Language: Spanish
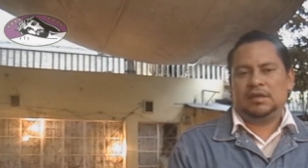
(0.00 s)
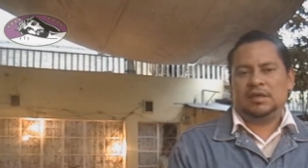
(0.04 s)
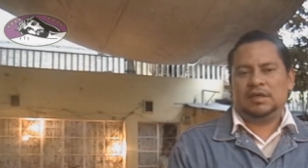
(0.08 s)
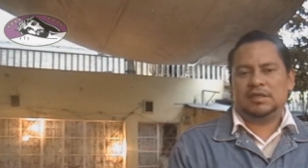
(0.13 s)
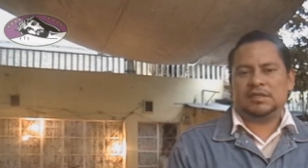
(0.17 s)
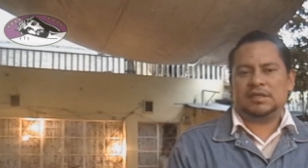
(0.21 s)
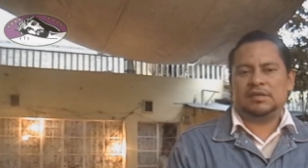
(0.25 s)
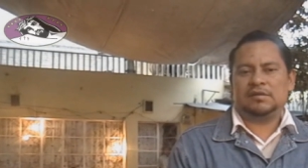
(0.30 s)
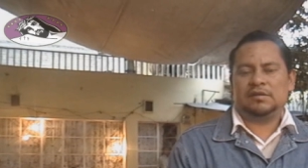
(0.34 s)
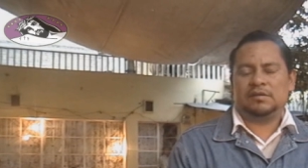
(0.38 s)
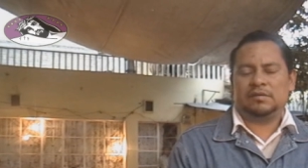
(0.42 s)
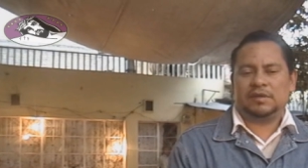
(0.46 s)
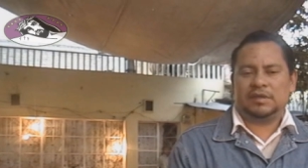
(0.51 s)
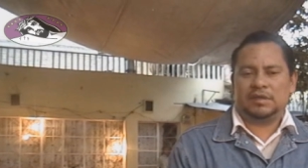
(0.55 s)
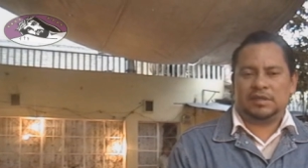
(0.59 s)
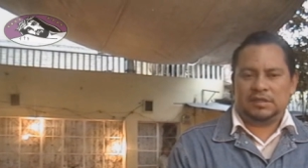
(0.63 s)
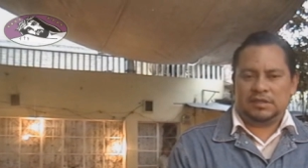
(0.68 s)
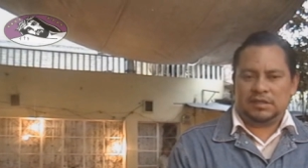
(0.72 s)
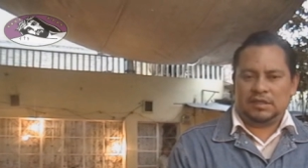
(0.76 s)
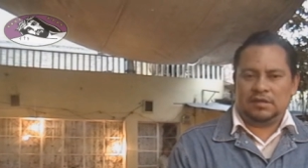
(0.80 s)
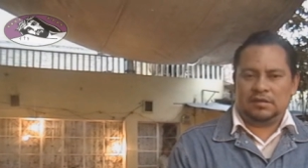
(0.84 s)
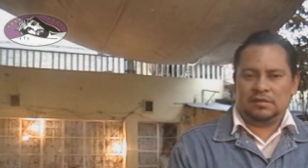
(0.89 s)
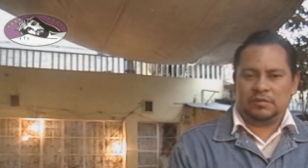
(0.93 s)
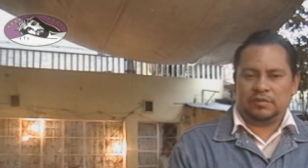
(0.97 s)
he salido
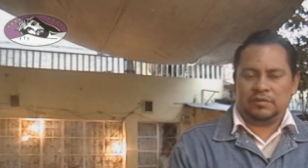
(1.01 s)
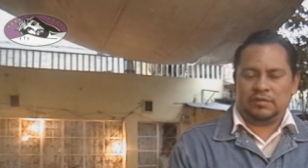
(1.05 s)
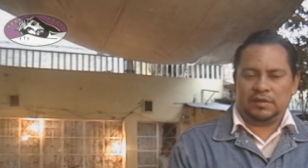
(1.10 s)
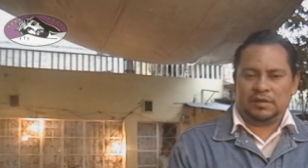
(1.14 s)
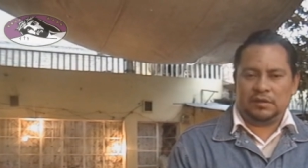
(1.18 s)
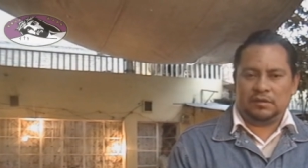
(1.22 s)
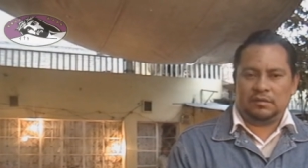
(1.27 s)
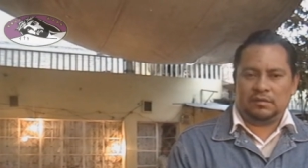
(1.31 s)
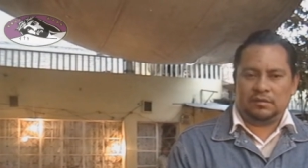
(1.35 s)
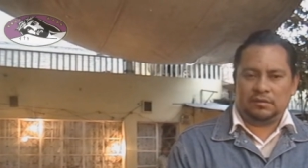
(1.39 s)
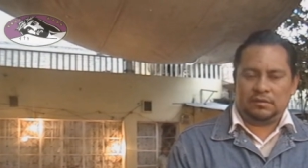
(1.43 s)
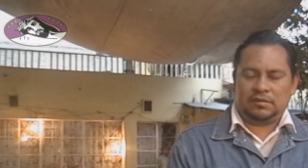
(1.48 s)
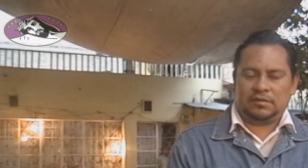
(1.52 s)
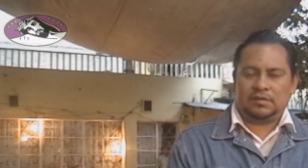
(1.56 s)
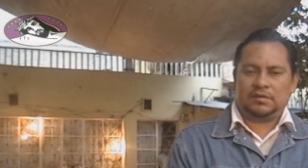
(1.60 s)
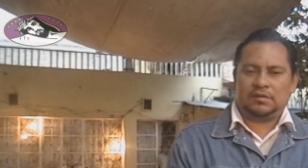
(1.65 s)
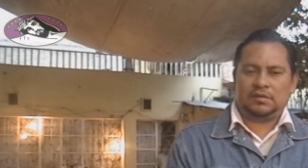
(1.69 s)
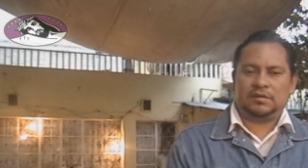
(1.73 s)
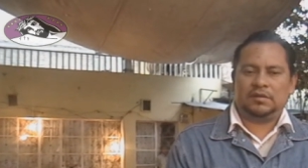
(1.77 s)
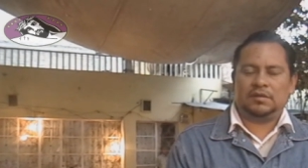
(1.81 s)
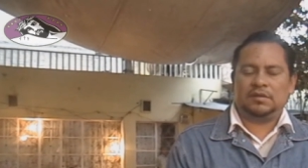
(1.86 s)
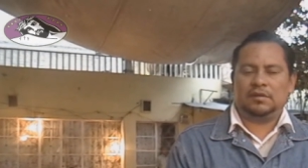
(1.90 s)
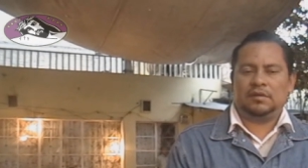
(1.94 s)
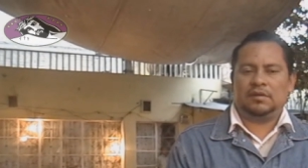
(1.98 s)
avante, he salido muy bien con los,
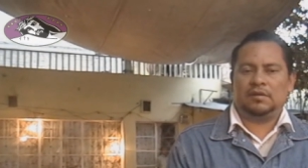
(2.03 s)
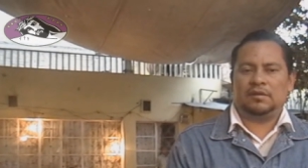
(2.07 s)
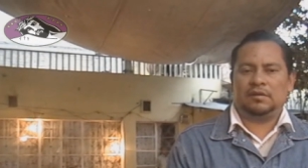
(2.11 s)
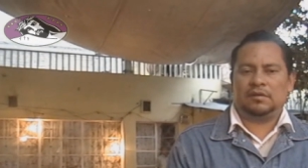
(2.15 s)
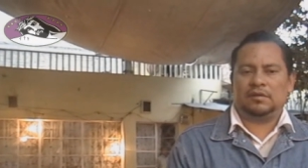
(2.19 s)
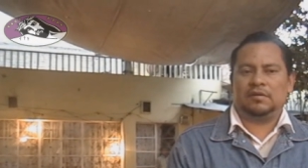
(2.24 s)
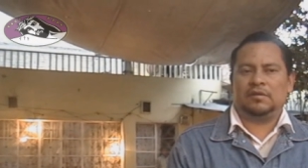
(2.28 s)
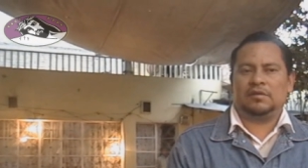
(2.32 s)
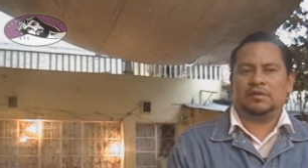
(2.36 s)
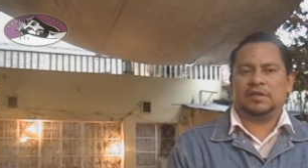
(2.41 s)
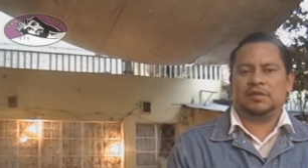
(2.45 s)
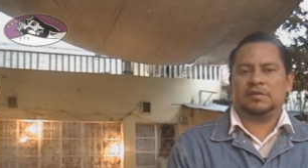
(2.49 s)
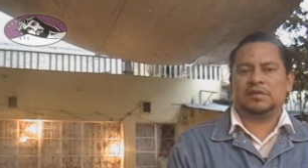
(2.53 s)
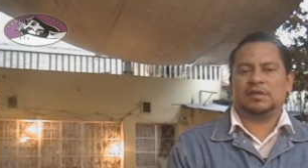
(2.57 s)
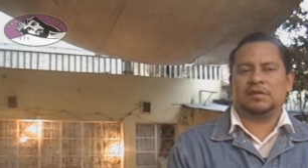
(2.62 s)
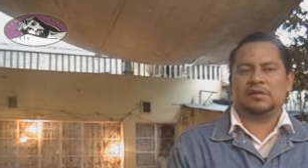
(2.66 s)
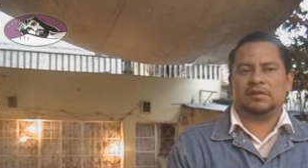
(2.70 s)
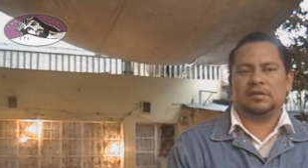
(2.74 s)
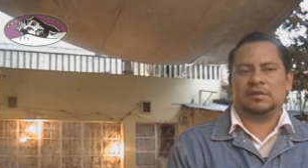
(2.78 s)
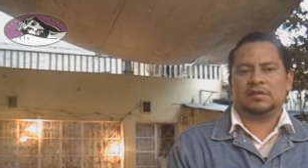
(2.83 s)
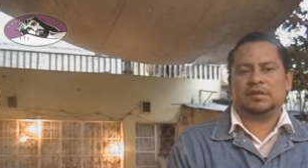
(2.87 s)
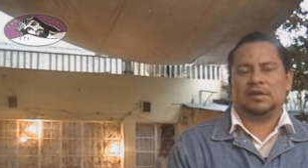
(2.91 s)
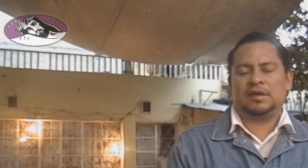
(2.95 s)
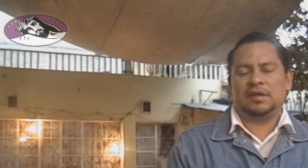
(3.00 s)
con los años que
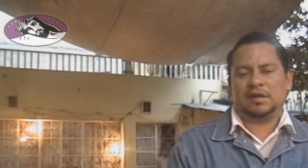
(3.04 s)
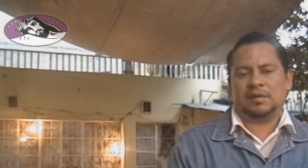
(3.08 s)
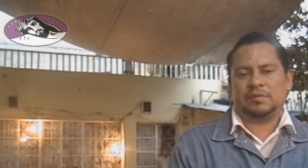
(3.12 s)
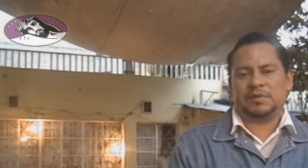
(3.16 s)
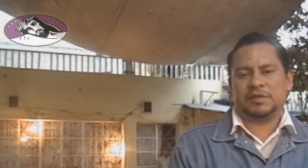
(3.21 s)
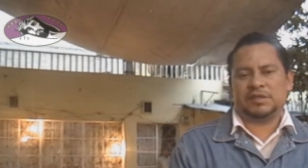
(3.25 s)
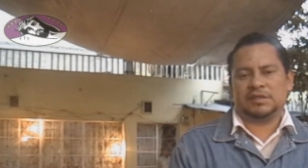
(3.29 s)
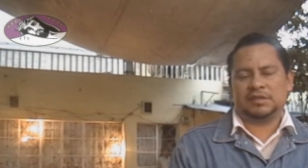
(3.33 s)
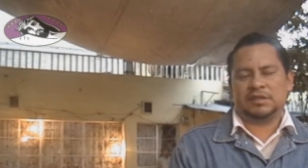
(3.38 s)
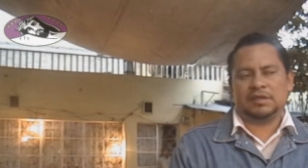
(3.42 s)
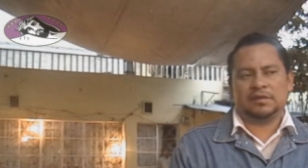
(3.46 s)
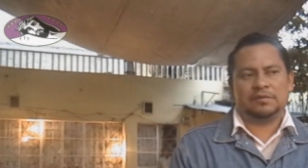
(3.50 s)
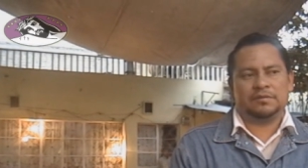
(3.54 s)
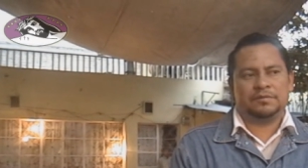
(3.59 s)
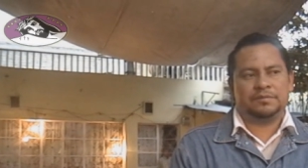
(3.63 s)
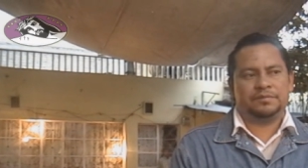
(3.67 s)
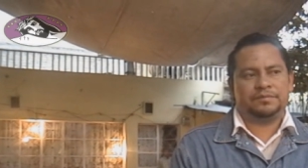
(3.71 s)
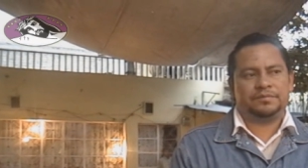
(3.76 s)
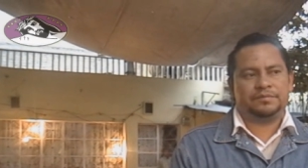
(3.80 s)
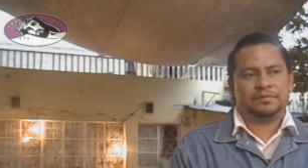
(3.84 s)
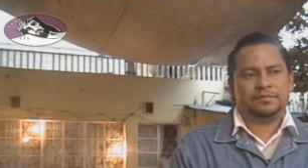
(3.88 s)
los he representado.